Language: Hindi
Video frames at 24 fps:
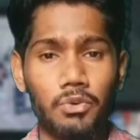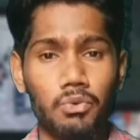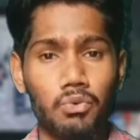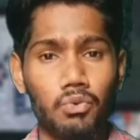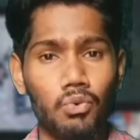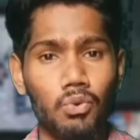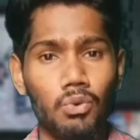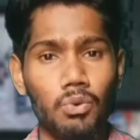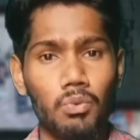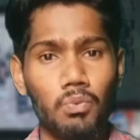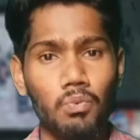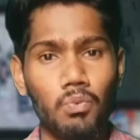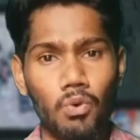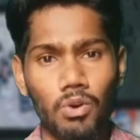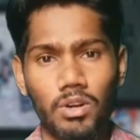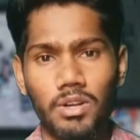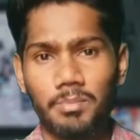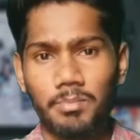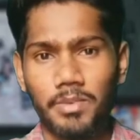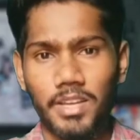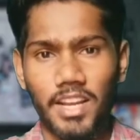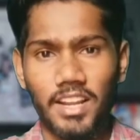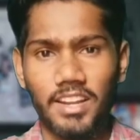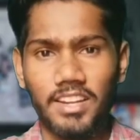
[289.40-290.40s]
के कुल
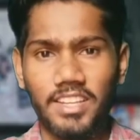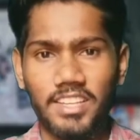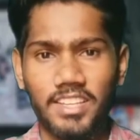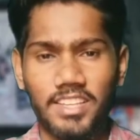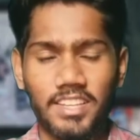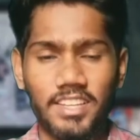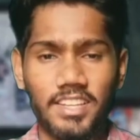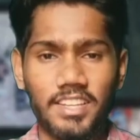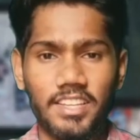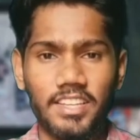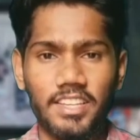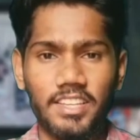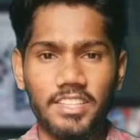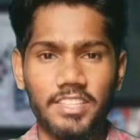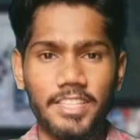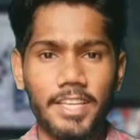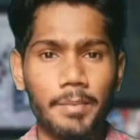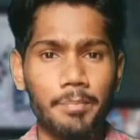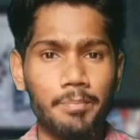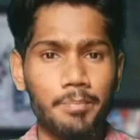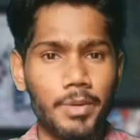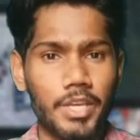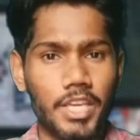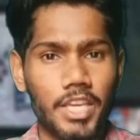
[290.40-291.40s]
वोट मिलाने के लिए
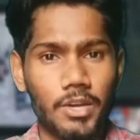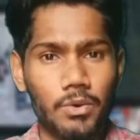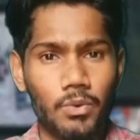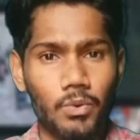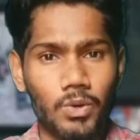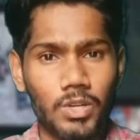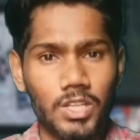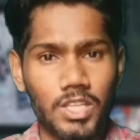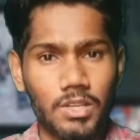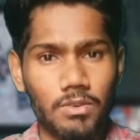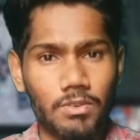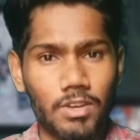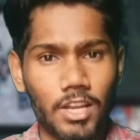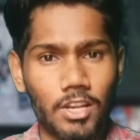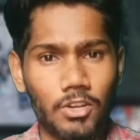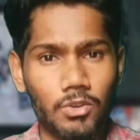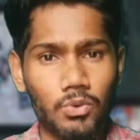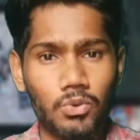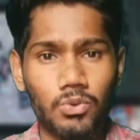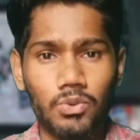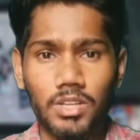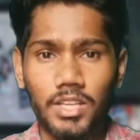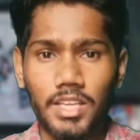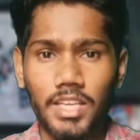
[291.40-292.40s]
एमपी के वोट की
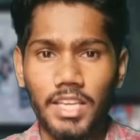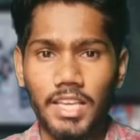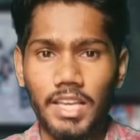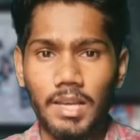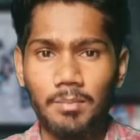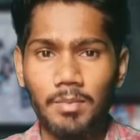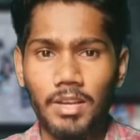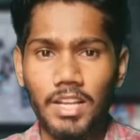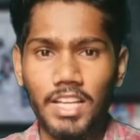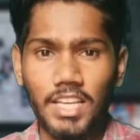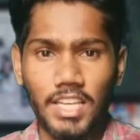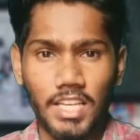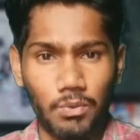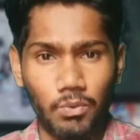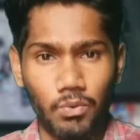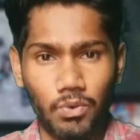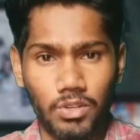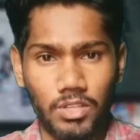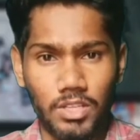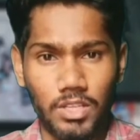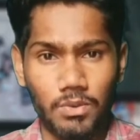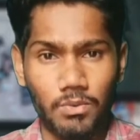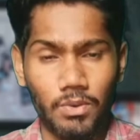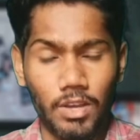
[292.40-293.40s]
वैल्यू एमएलए के
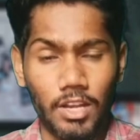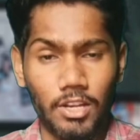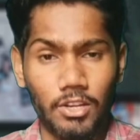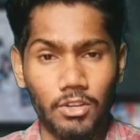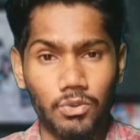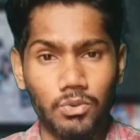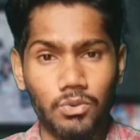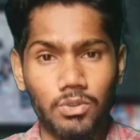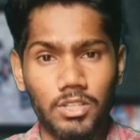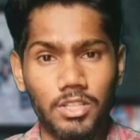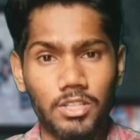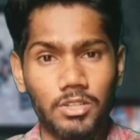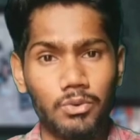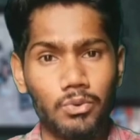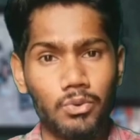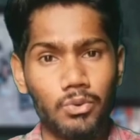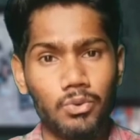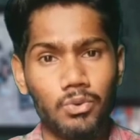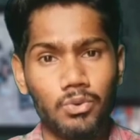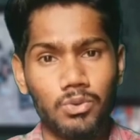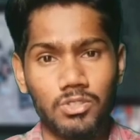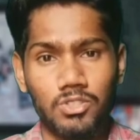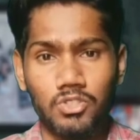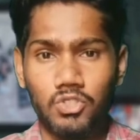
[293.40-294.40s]
वोट की वैल्यू
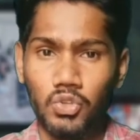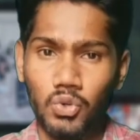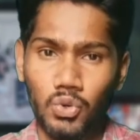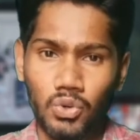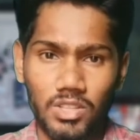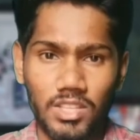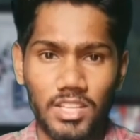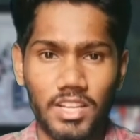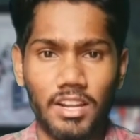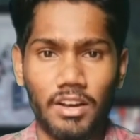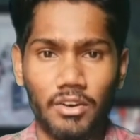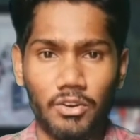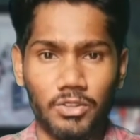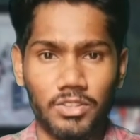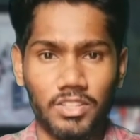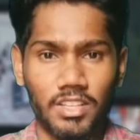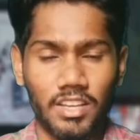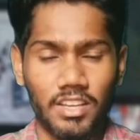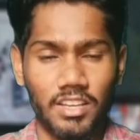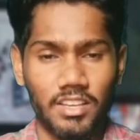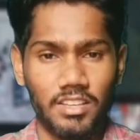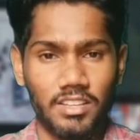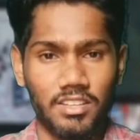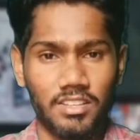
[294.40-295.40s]
इनको जोड़ देना
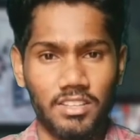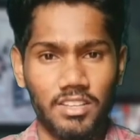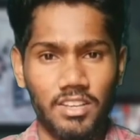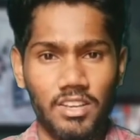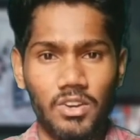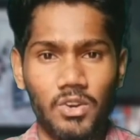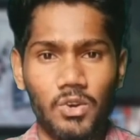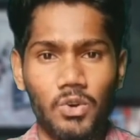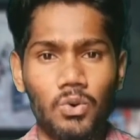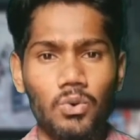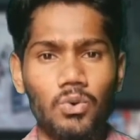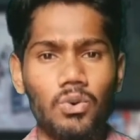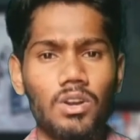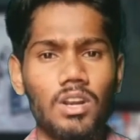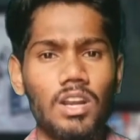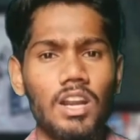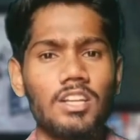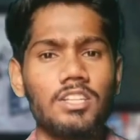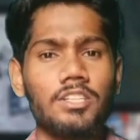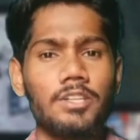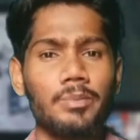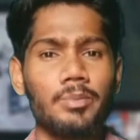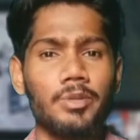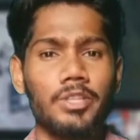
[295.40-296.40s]
होता है और
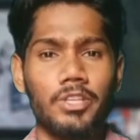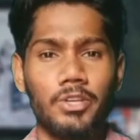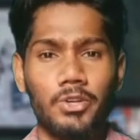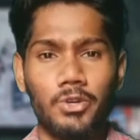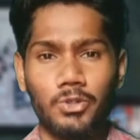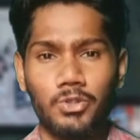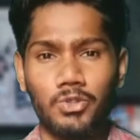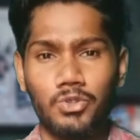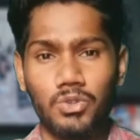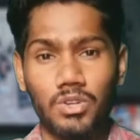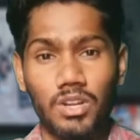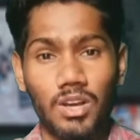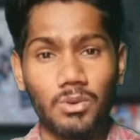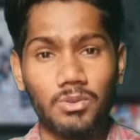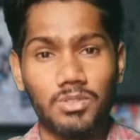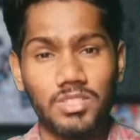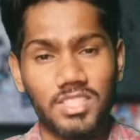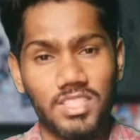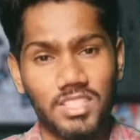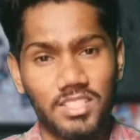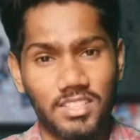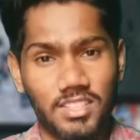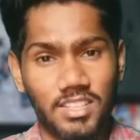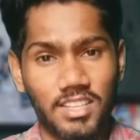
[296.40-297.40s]
राष्ट्रपति को चुनाव
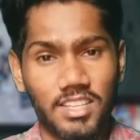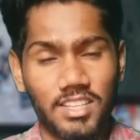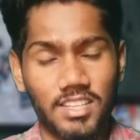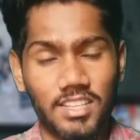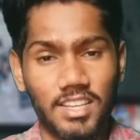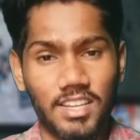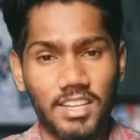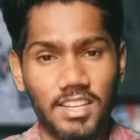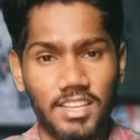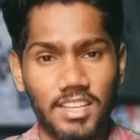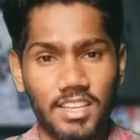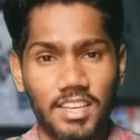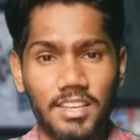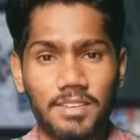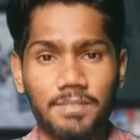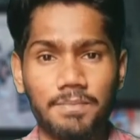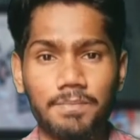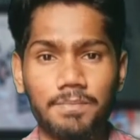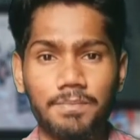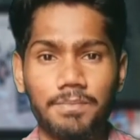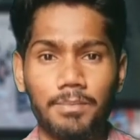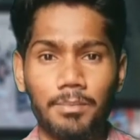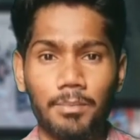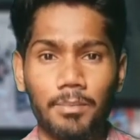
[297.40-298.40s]
जीतने के लिए
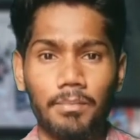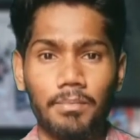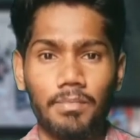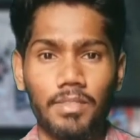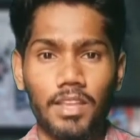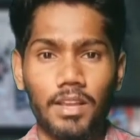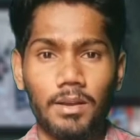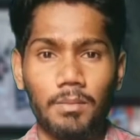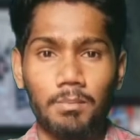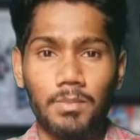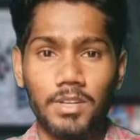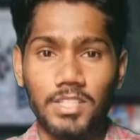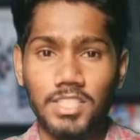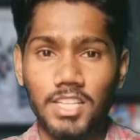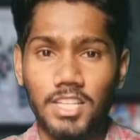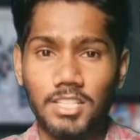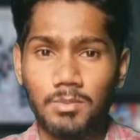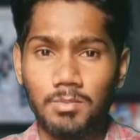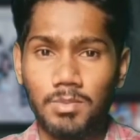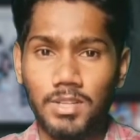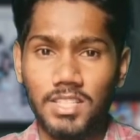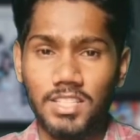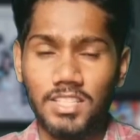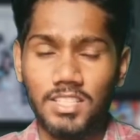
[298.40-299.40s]

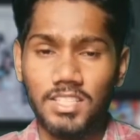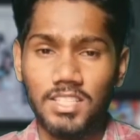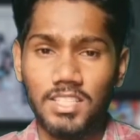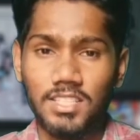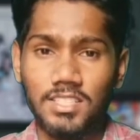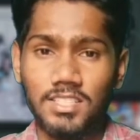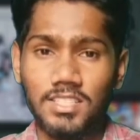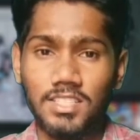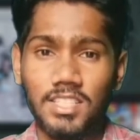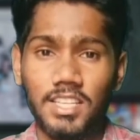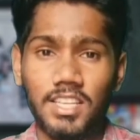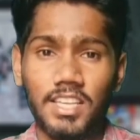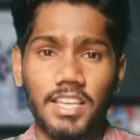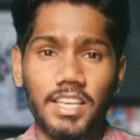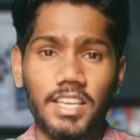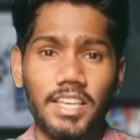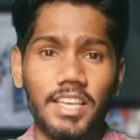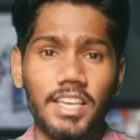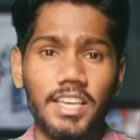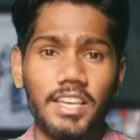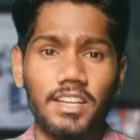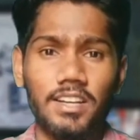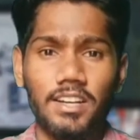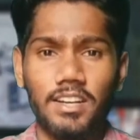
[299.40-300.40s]
50 प्रतिशत से
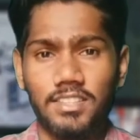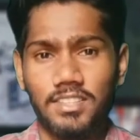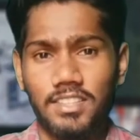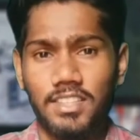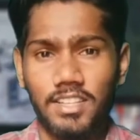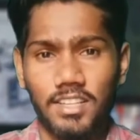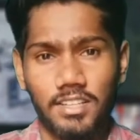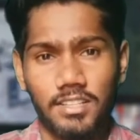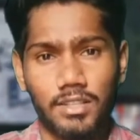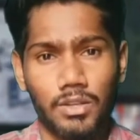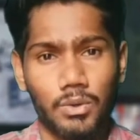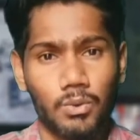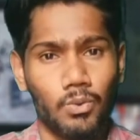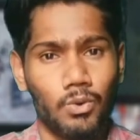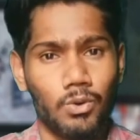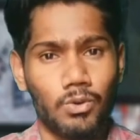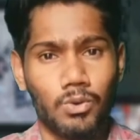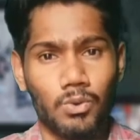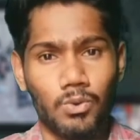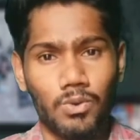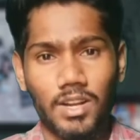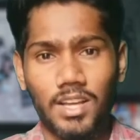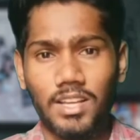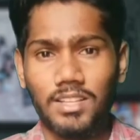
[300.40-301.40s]
एक अतिरिक्त
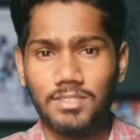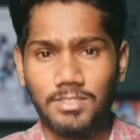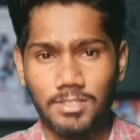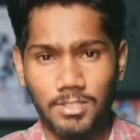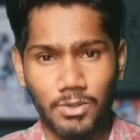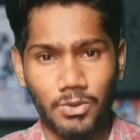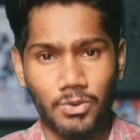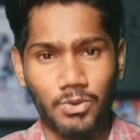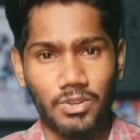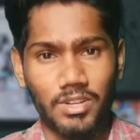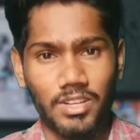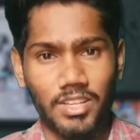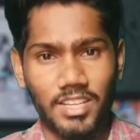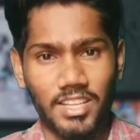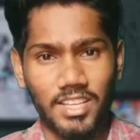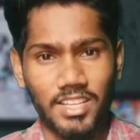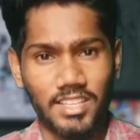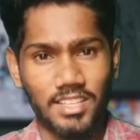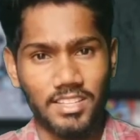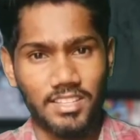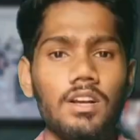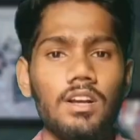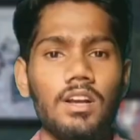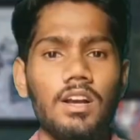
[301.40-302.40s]
वोट होना जरूरी है
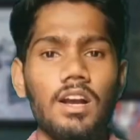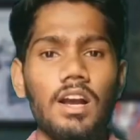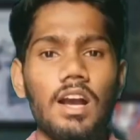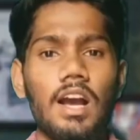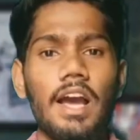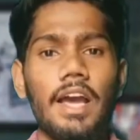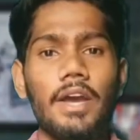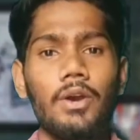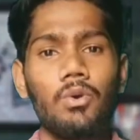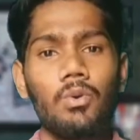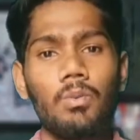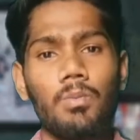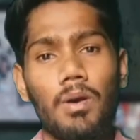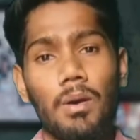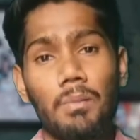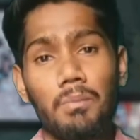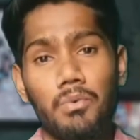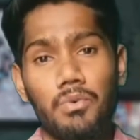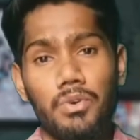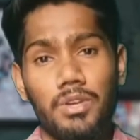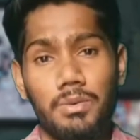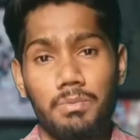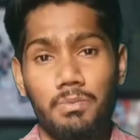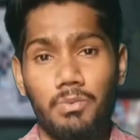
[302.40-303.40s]
आई होप
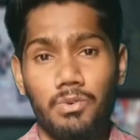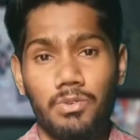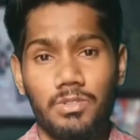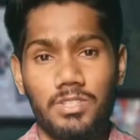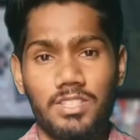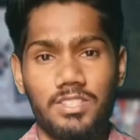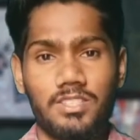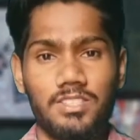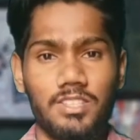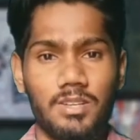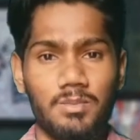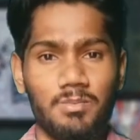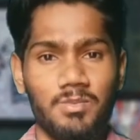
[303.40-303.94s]
आपको ये प्रोसेस